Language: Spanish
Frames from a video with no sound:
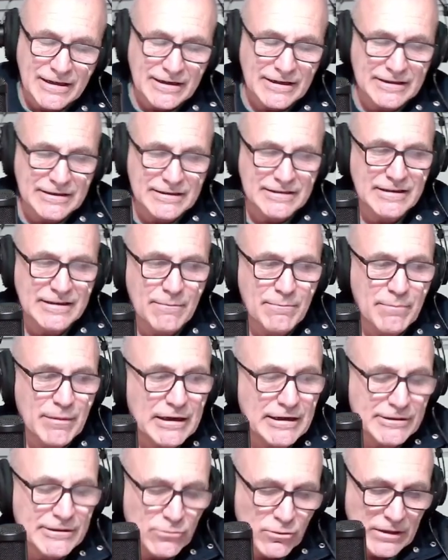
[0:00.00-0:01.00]
en esa
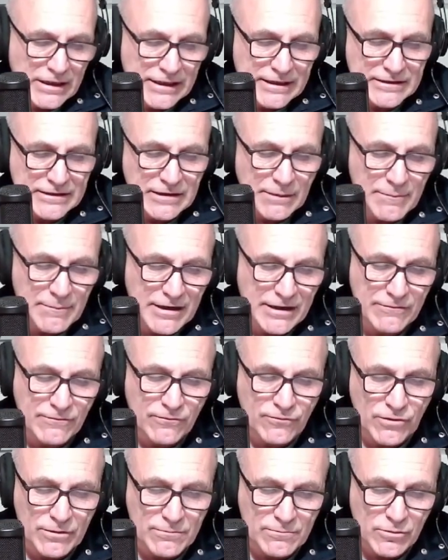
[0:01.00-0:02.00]
película que también
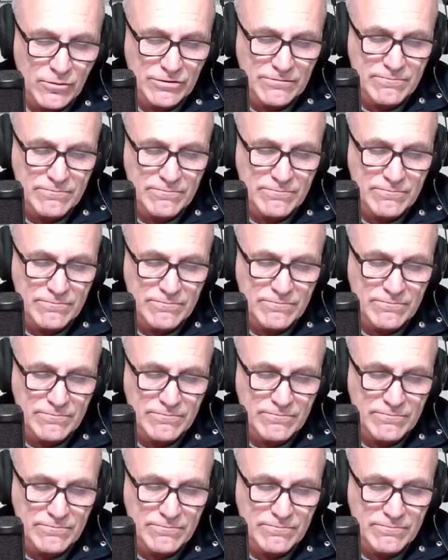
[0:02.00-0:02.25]
fue muy